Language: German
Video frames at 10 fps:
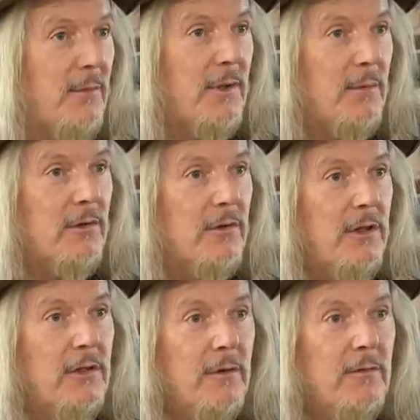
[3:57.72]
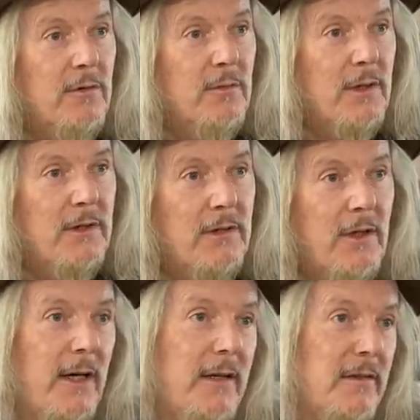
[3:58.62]
eben habe ich ein Interview gemacht in
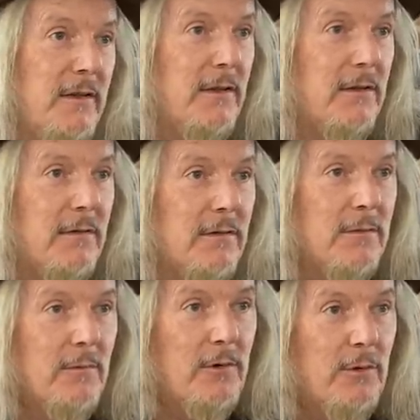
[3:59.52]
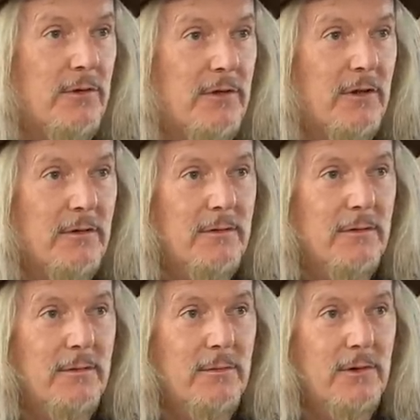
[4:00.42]
Einsiedel, im Kloster,
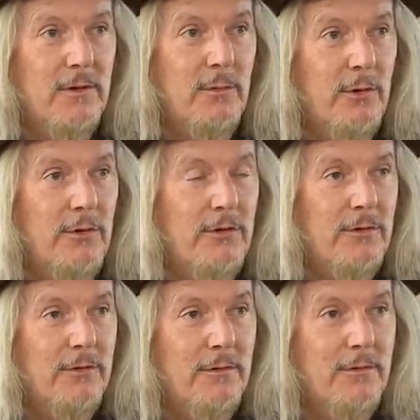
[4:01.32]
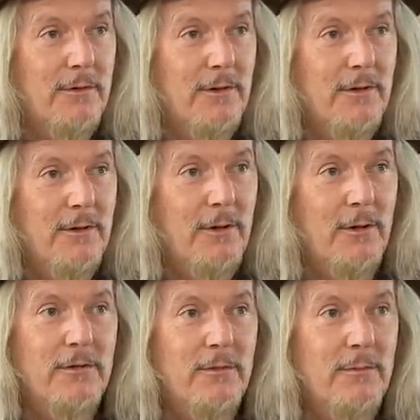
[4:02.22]
mit den Mönchen,
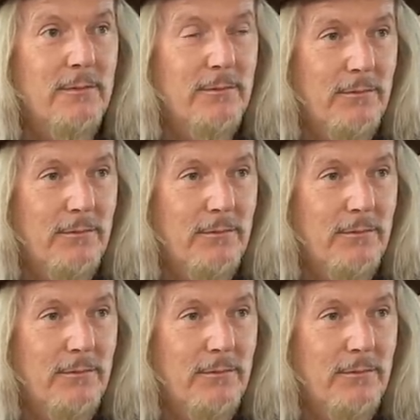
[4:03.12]
auch zum